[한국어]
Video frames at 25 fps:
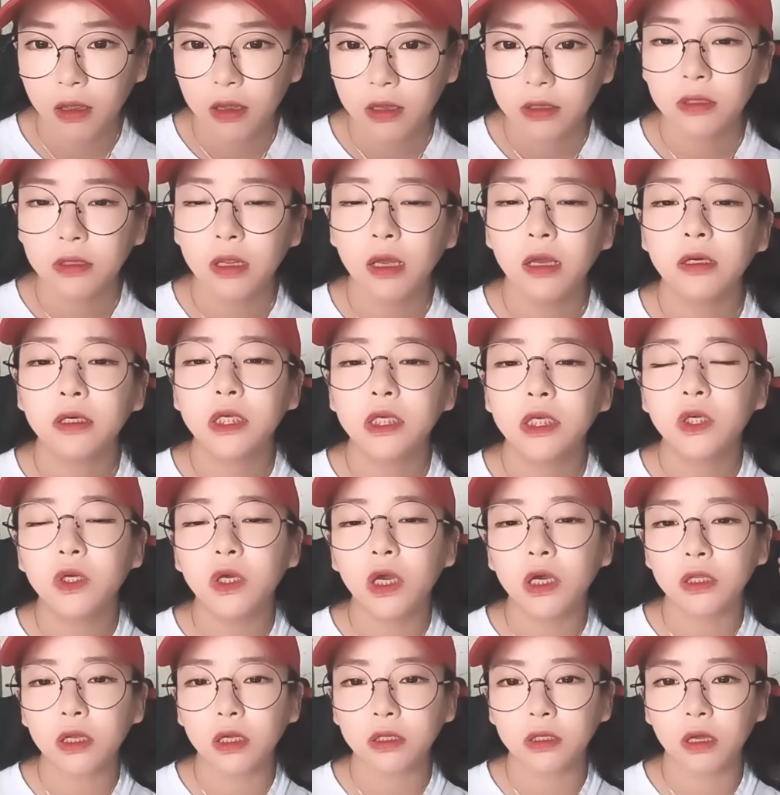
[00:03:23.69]
내
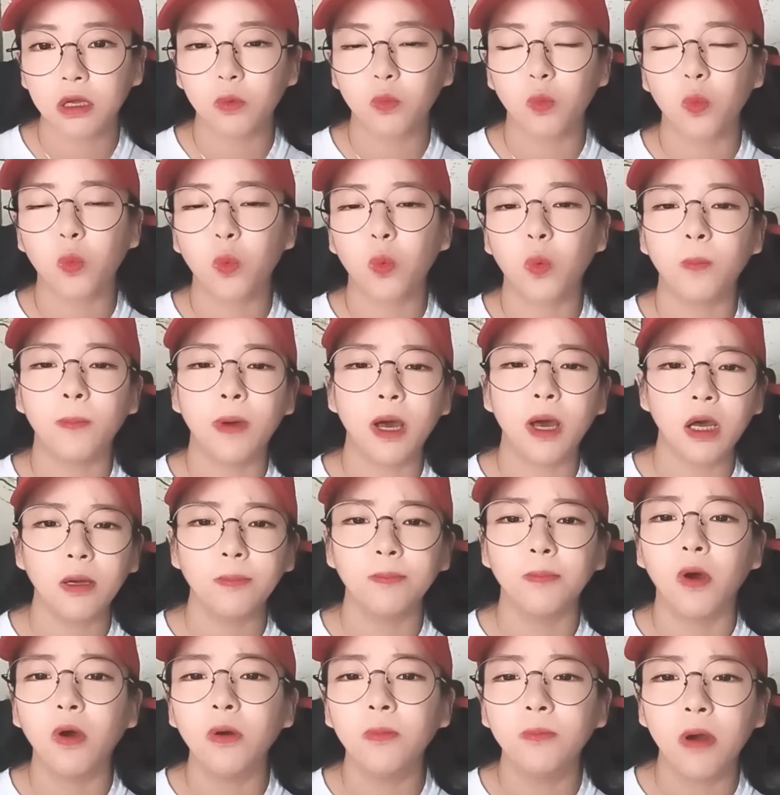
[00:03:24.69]
귀에다 대고 막
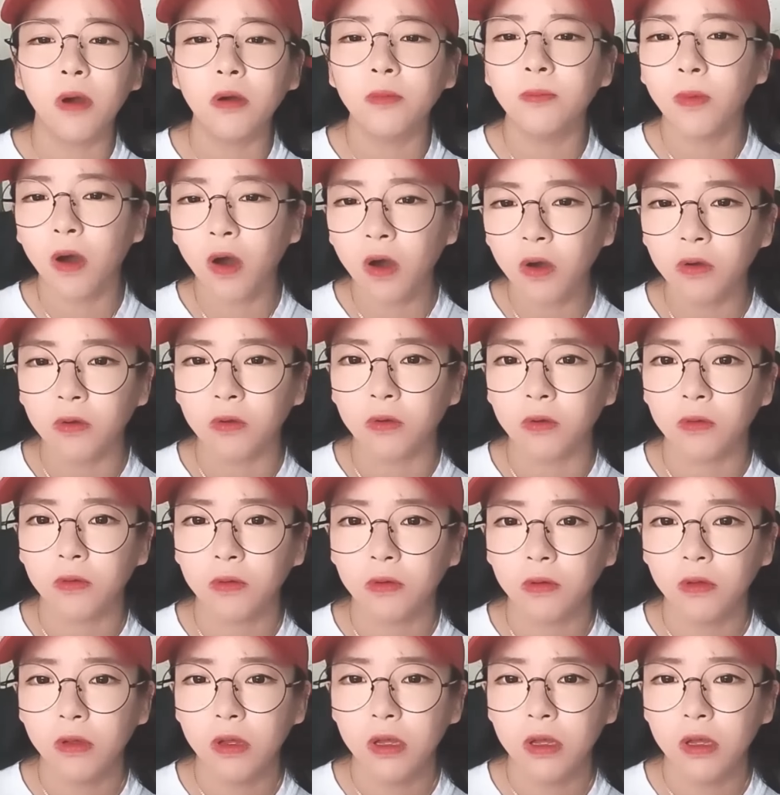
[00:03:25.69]
멍멍멍!